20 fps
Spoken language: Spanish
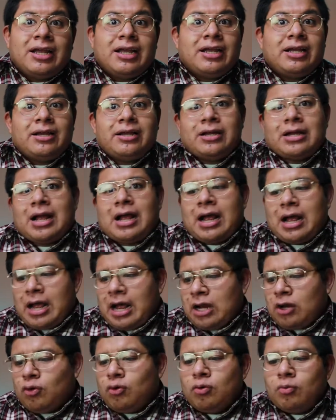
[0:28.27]
Eh,
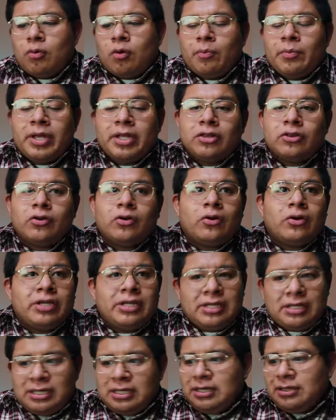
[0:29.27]
algún momento
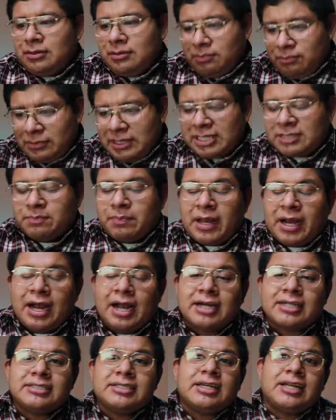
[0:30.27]
y,
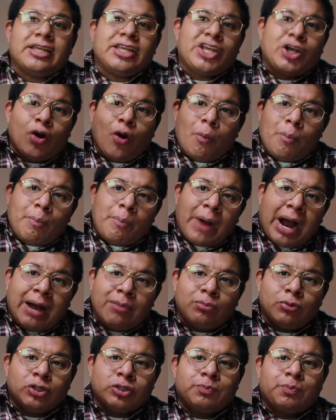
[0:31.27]
despejarse, le digo,
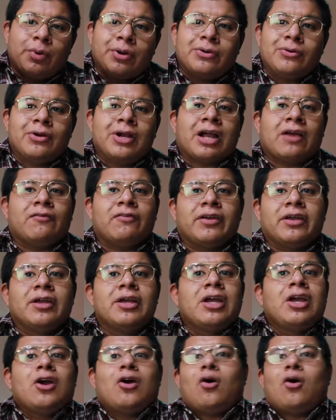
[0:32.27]
vamos por un café.